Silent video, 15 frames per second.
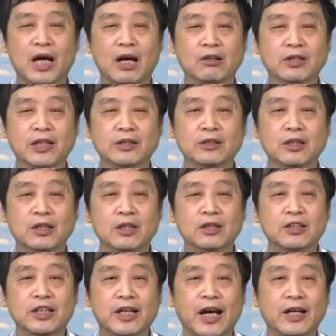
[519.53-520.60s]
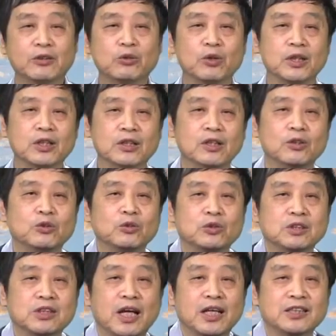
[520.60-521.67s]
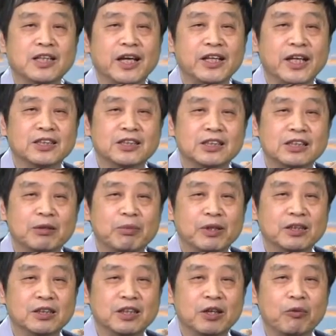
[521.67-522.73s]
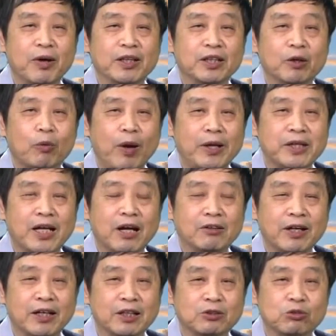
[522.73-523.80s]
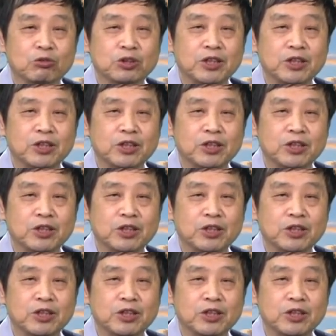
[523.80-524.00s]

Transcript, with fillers: 好跟你看最这这也是一本另外的关于高岗的书，